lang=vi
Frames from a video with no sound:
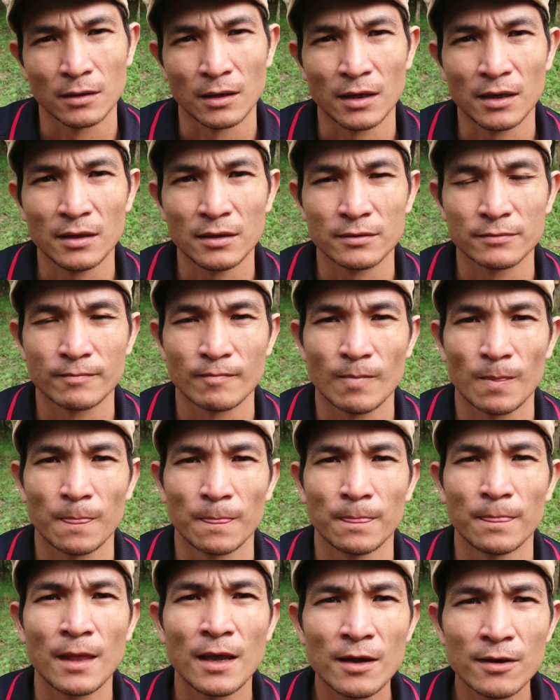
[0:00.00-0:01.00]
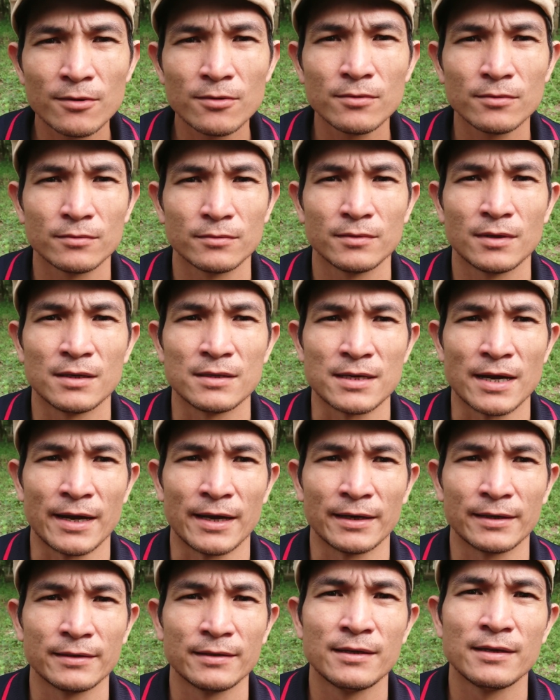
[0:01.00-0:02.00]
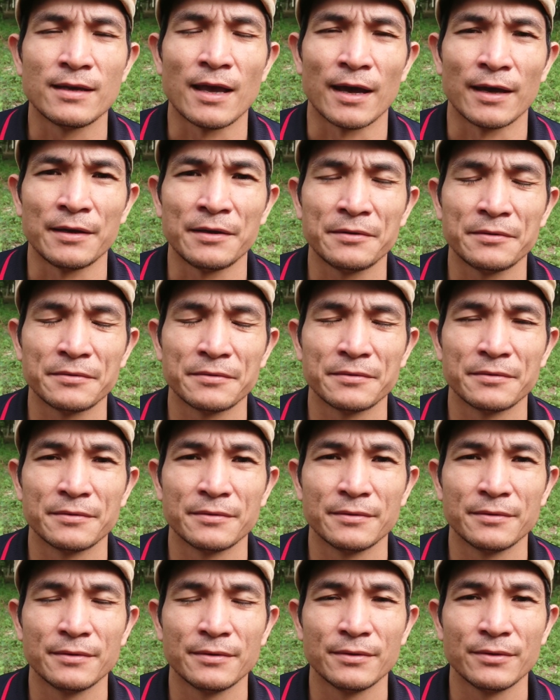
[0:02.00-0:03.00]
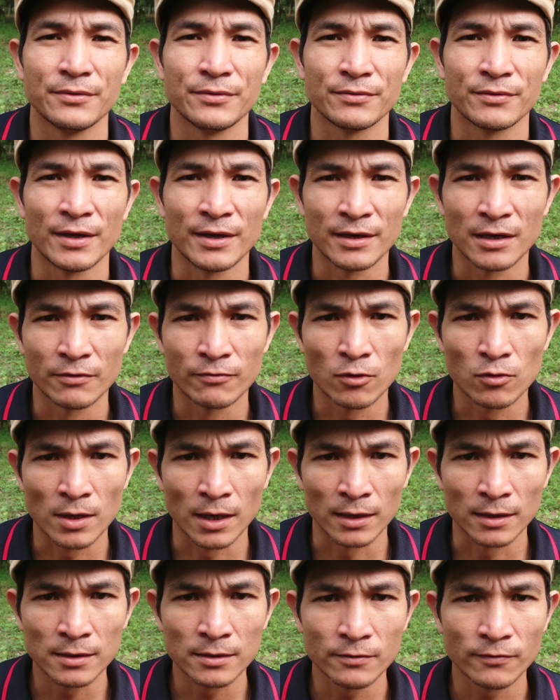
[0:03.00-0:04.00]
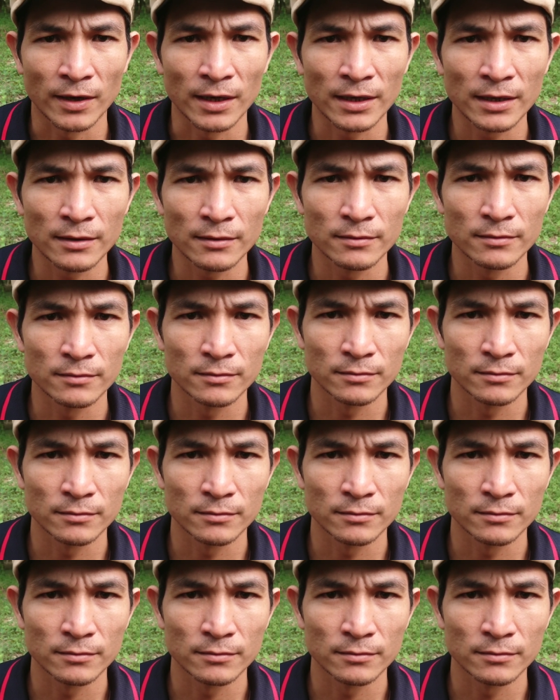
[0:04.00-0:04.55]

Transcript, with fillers: đó nếu tình trạng như vậy thì người phụ nữ phải